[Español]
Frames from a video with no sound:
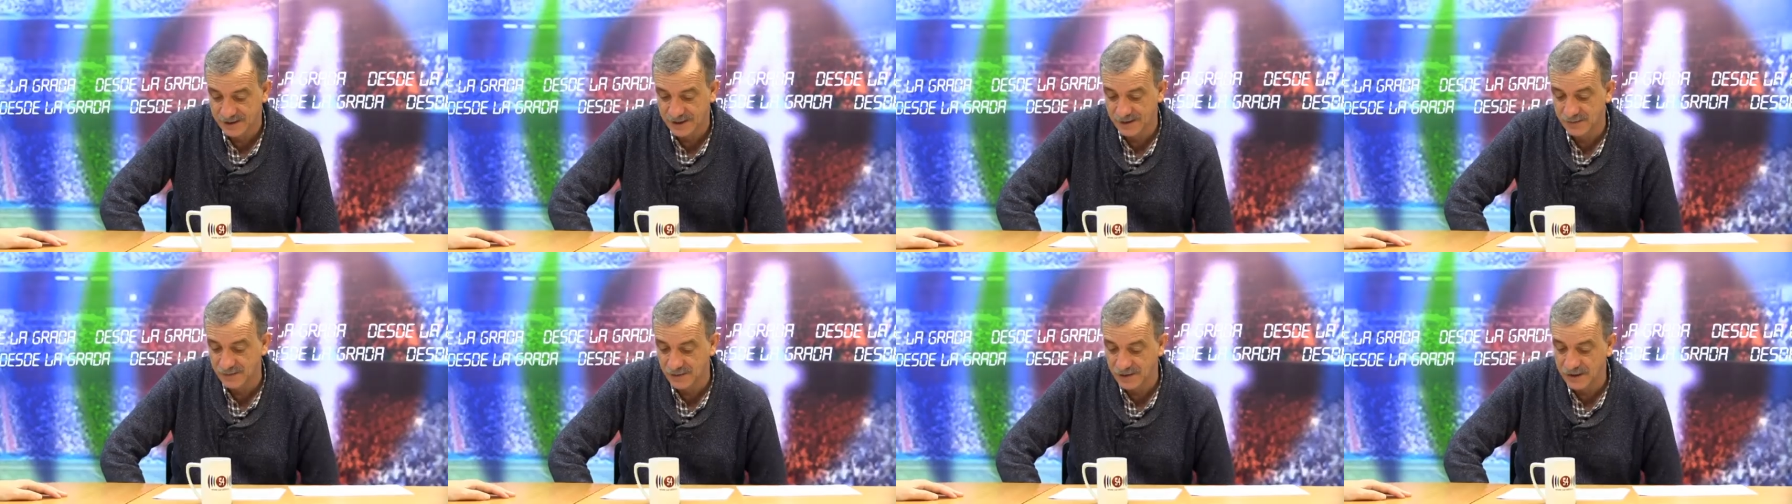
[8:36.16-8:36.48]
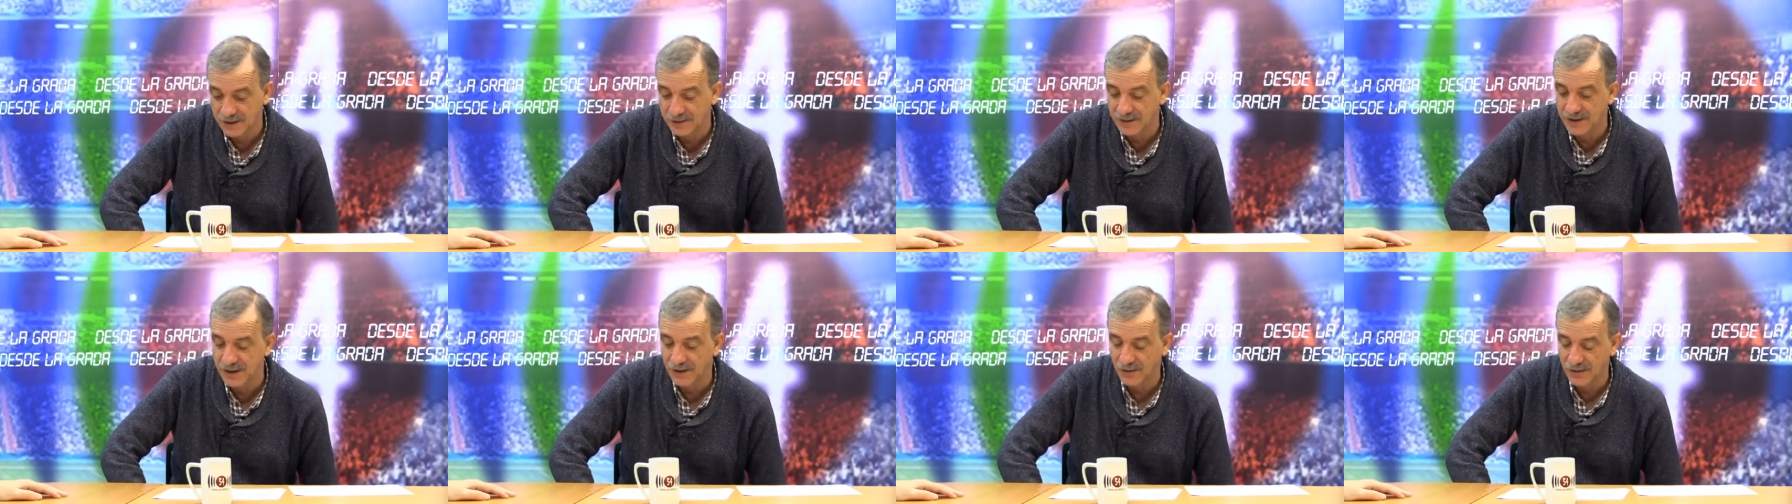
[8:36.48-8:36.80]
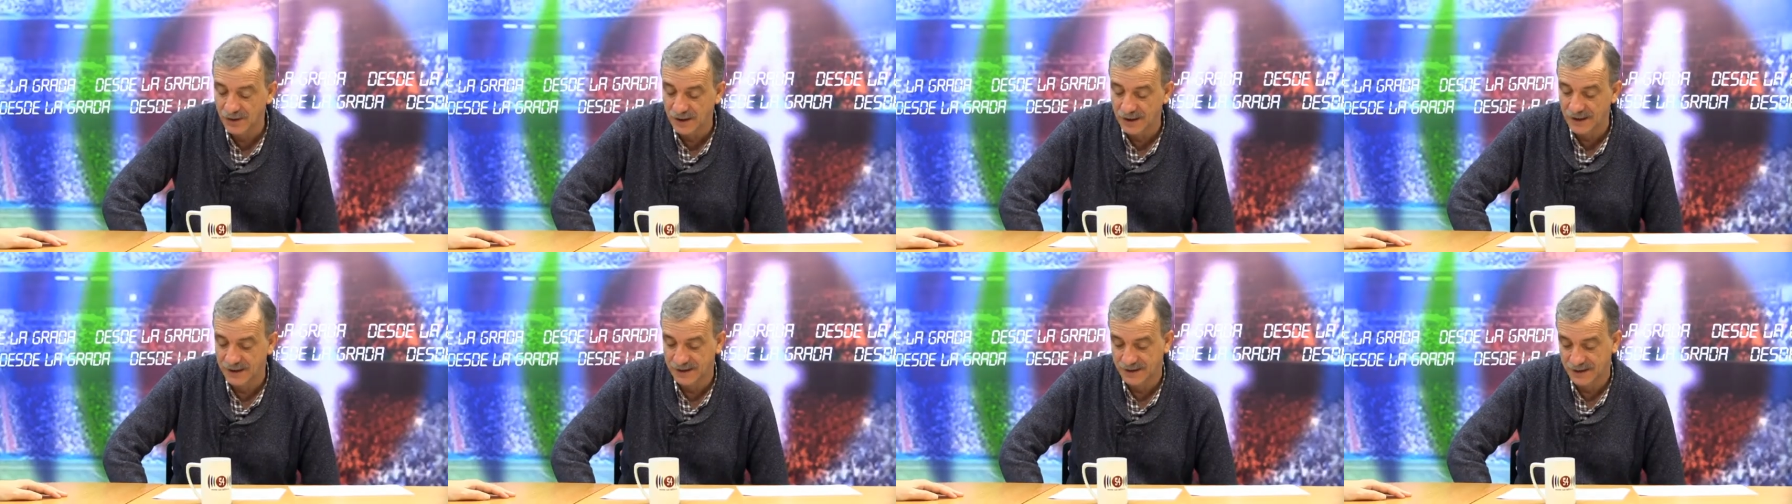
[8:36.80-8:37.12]
el Multivera
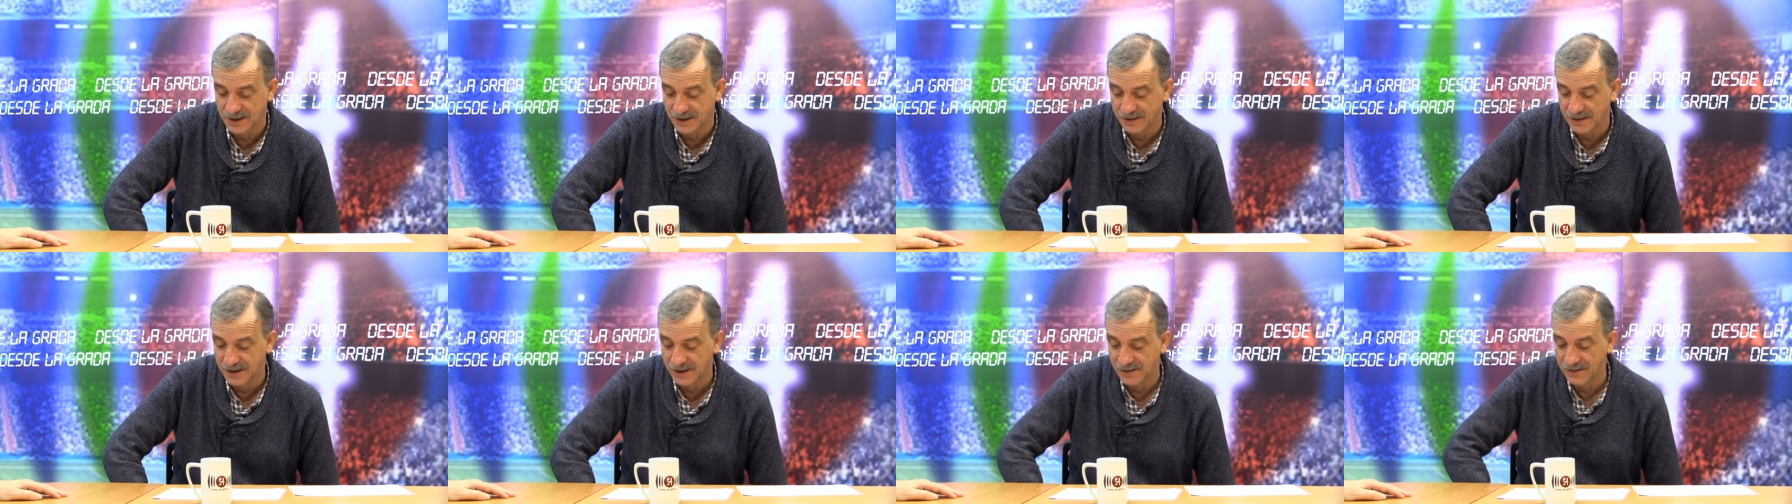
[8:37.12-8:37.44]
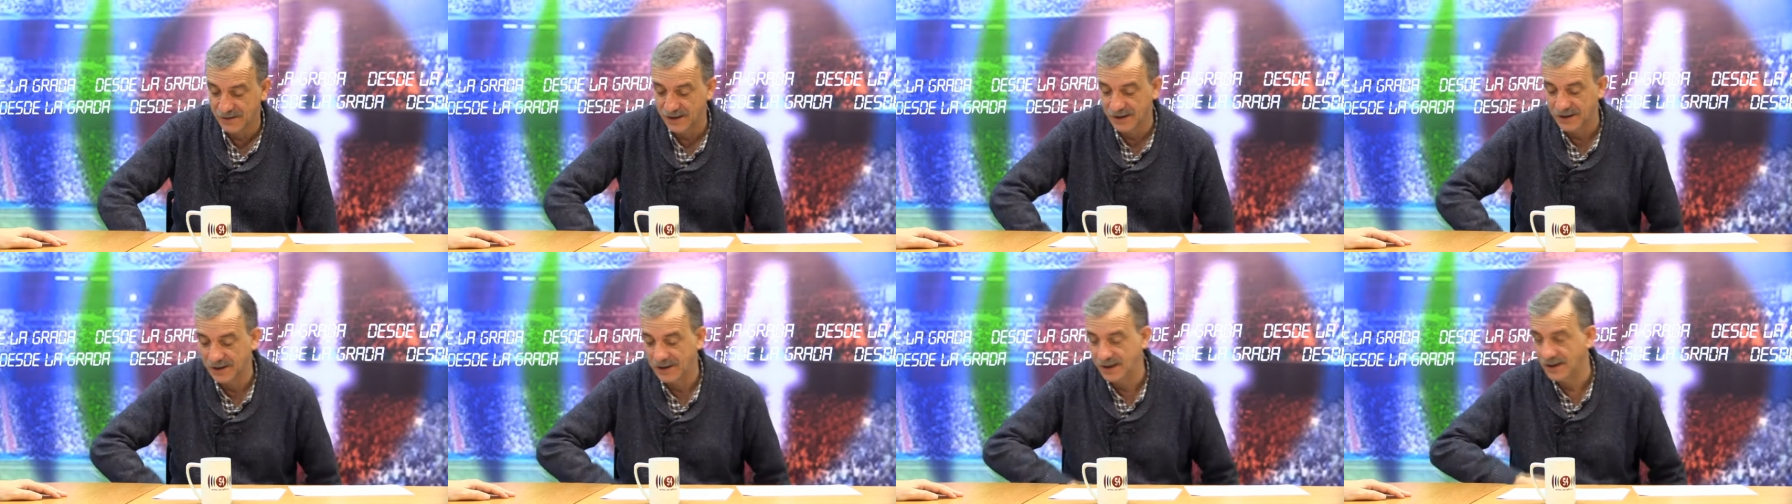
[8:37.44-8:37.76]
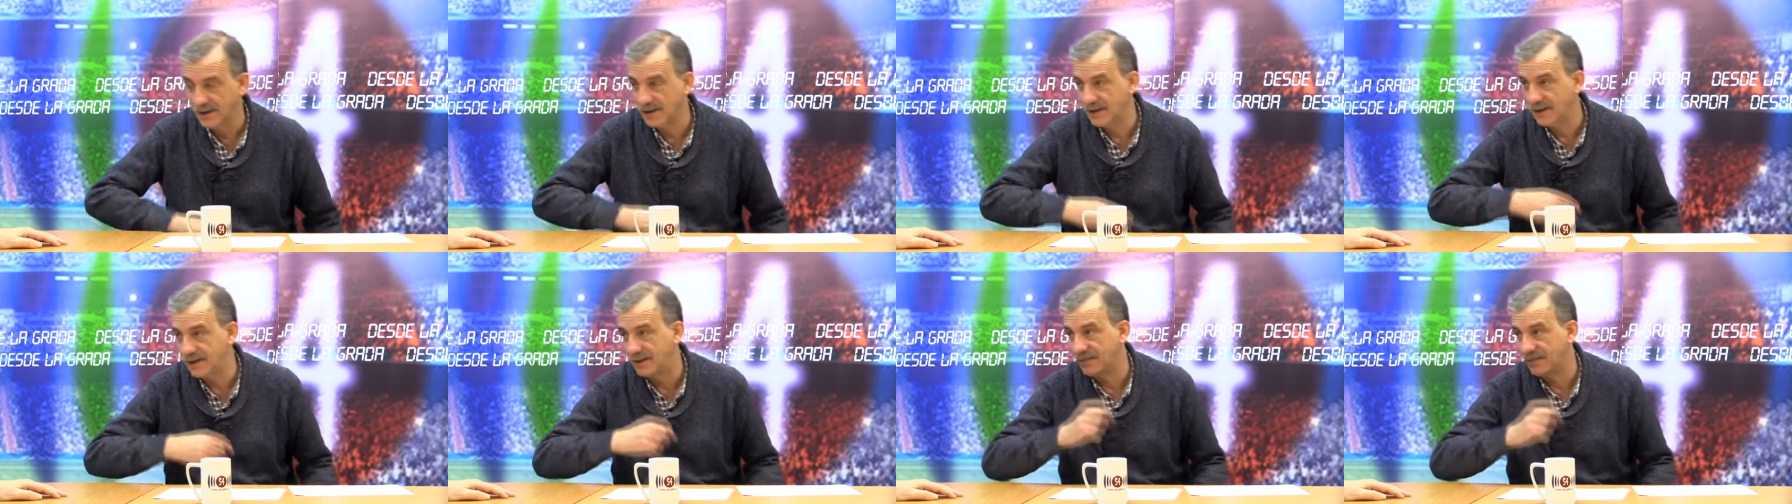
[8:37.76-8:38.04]
juega en Santander el,